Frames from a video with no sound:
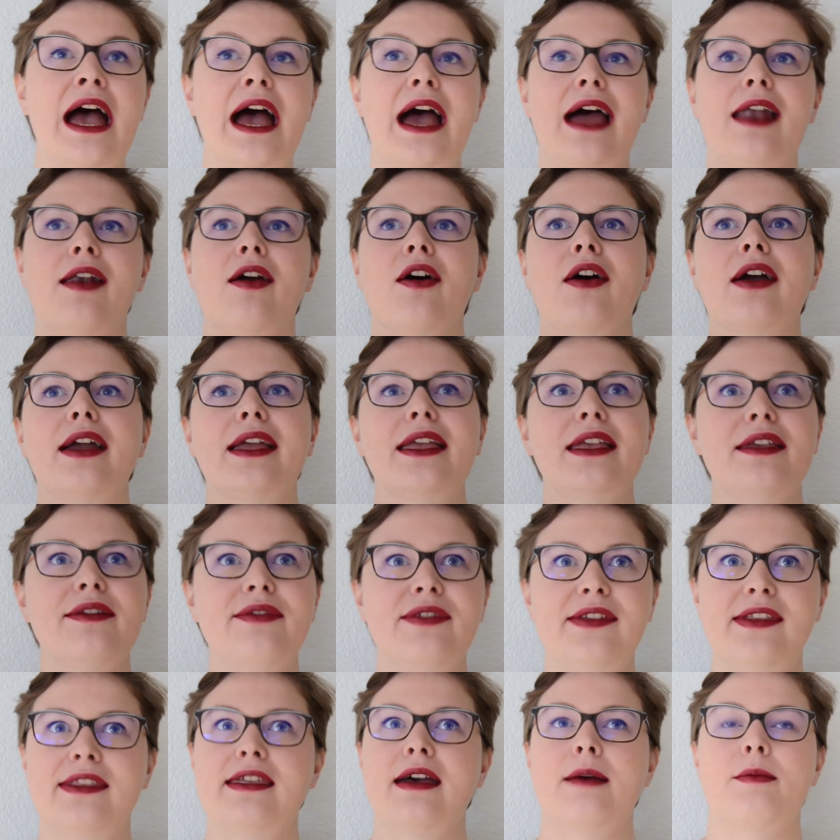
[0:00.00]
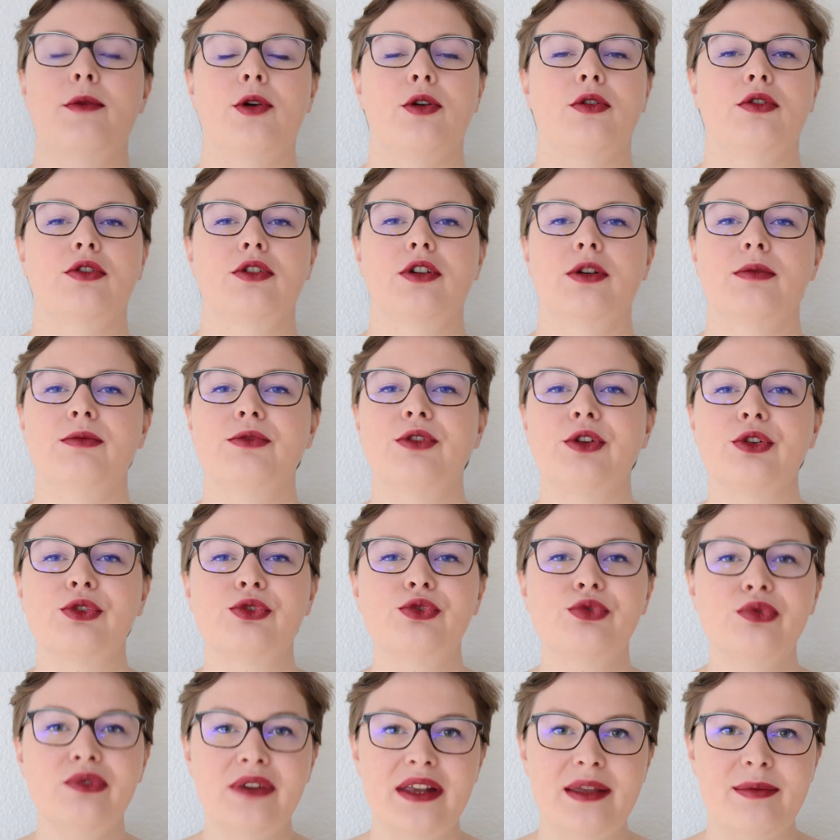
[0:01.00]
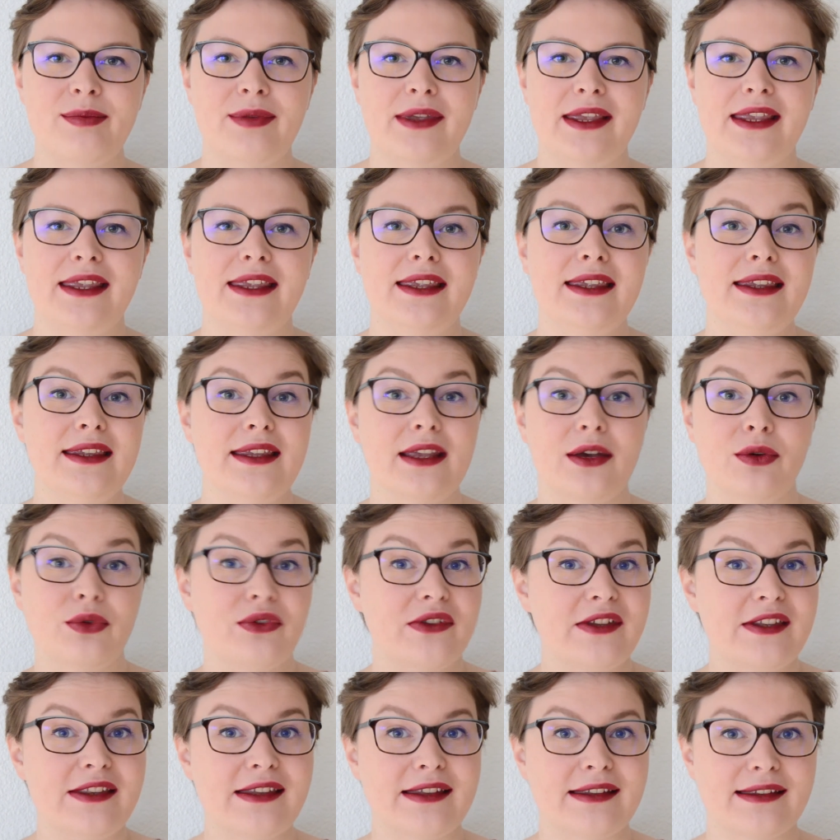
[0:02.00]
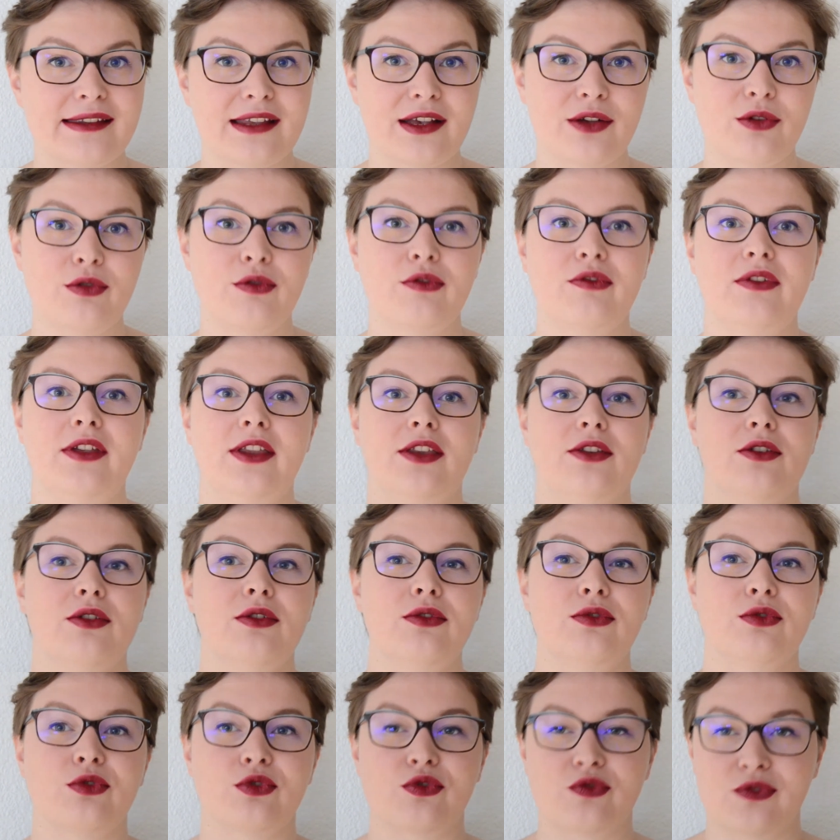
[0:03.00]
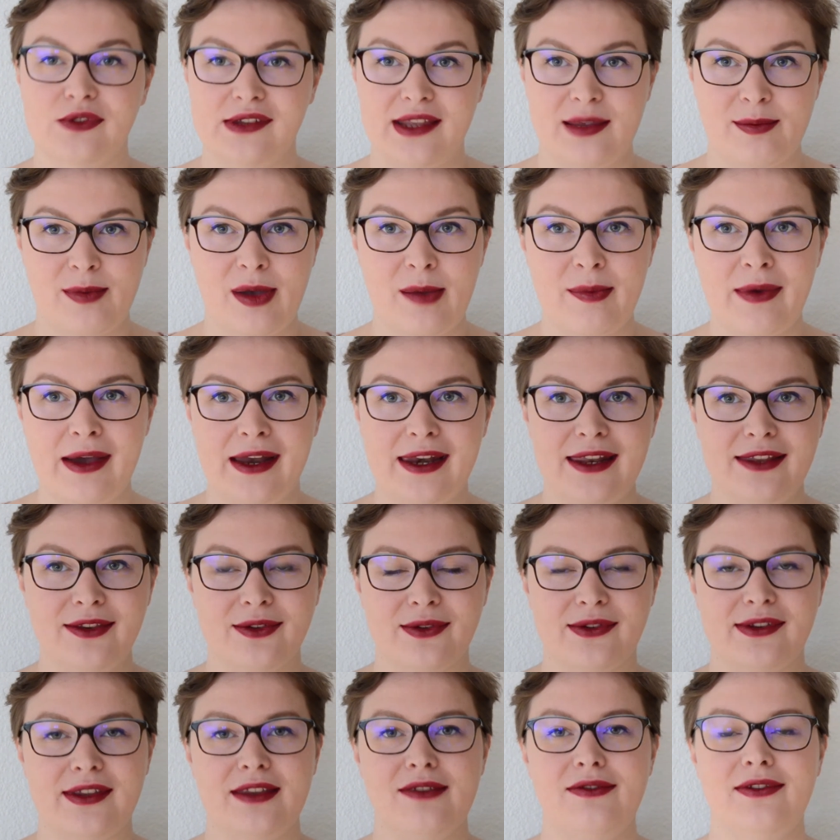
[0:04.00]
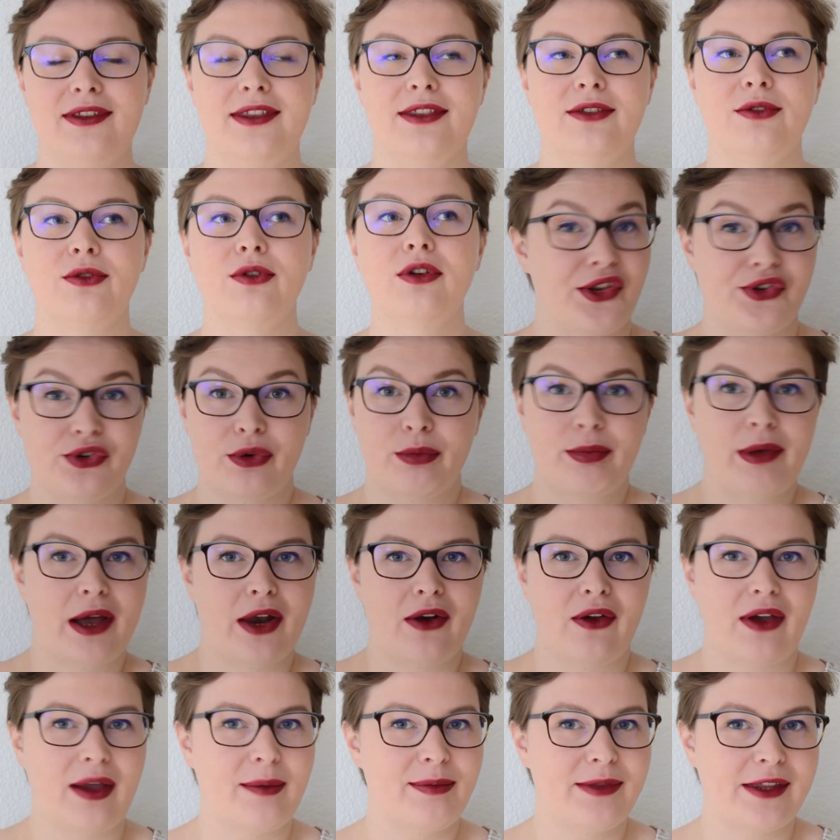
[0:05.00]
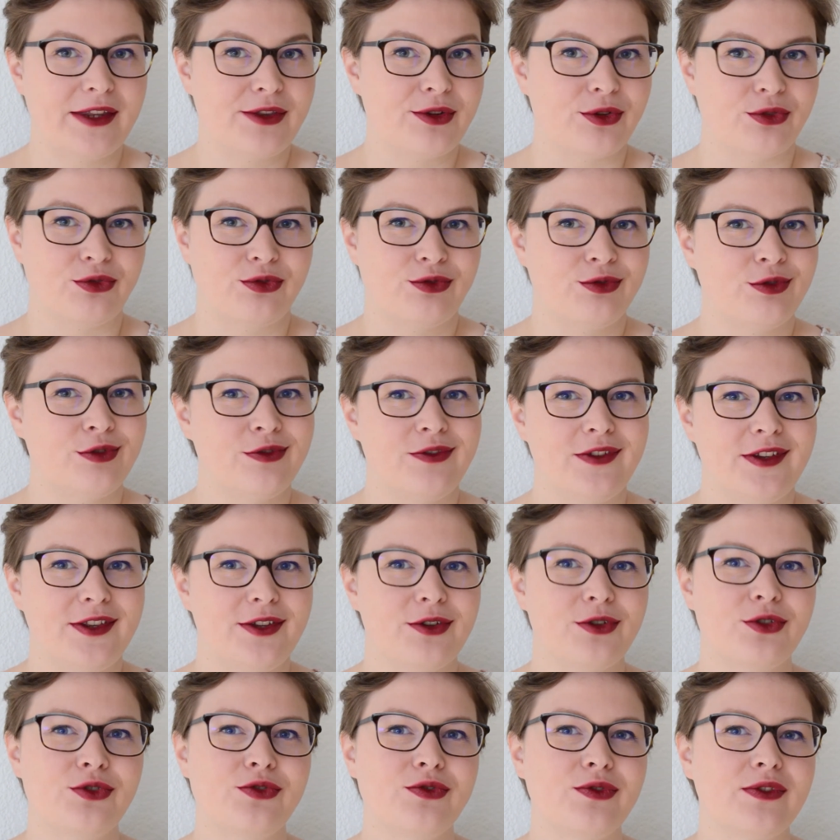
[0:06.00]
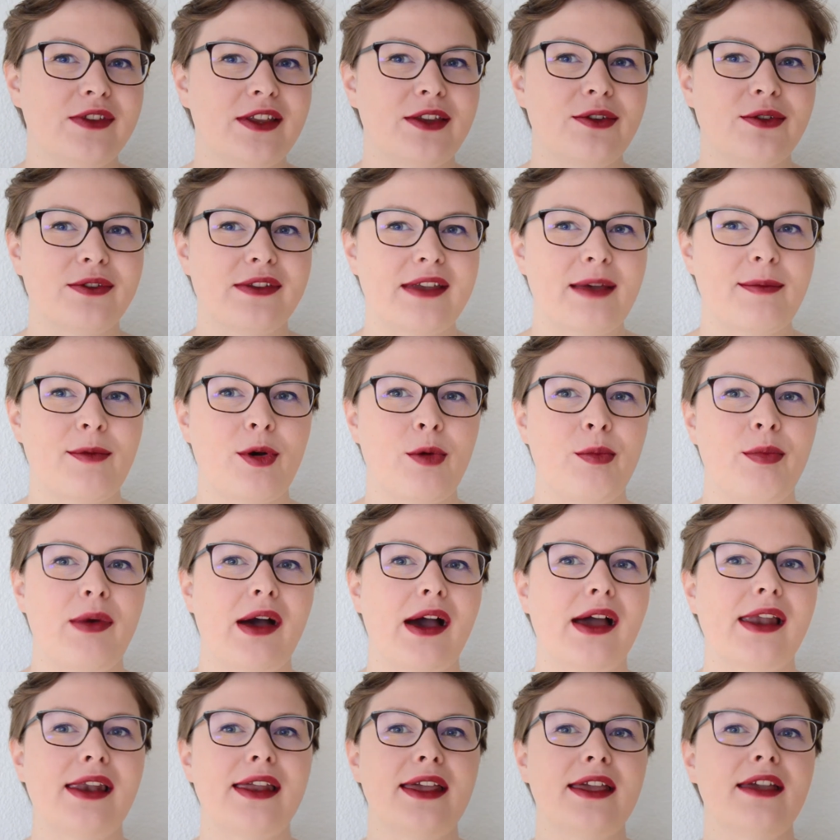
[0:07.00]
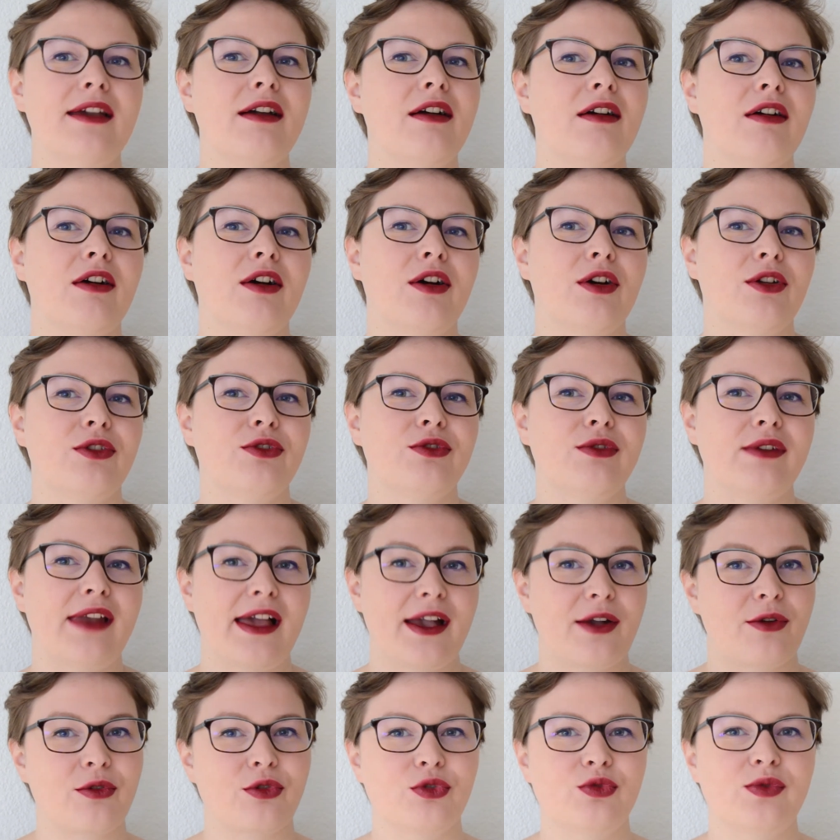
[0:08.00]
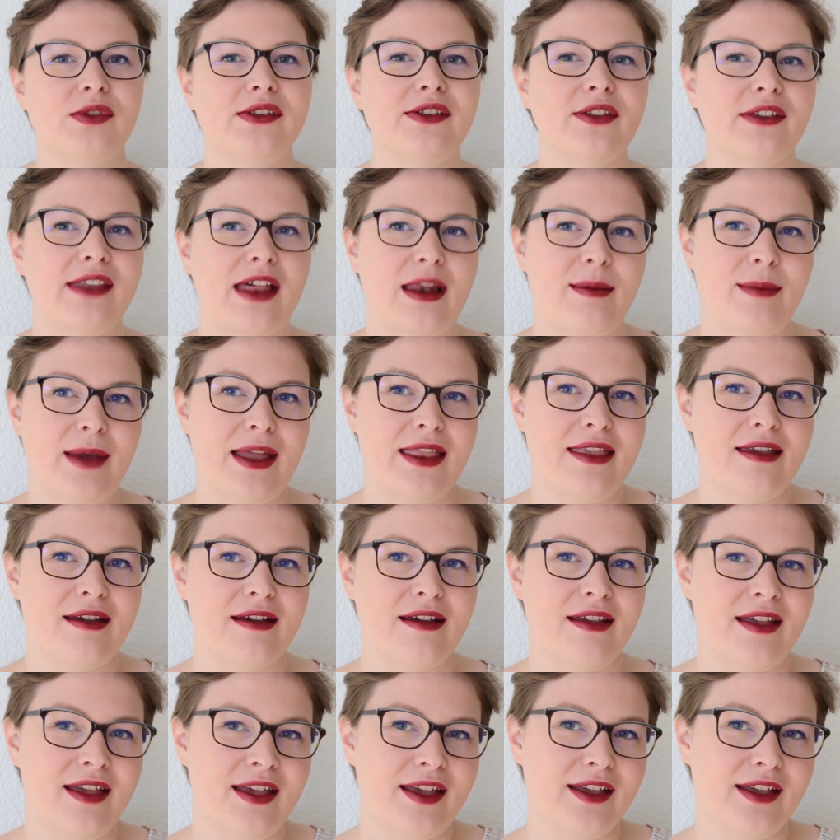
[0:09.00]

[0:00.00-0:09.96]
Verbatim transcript: Alors évidemment, comme dans tous les pays, il y a aussi des inconvénients dont je vous ai pas parlé dans cette vidéo. J'en parlerai peut-être dans une autre vidéo. Je vous ai notamment parlé euh, de la conduite en Allemagne.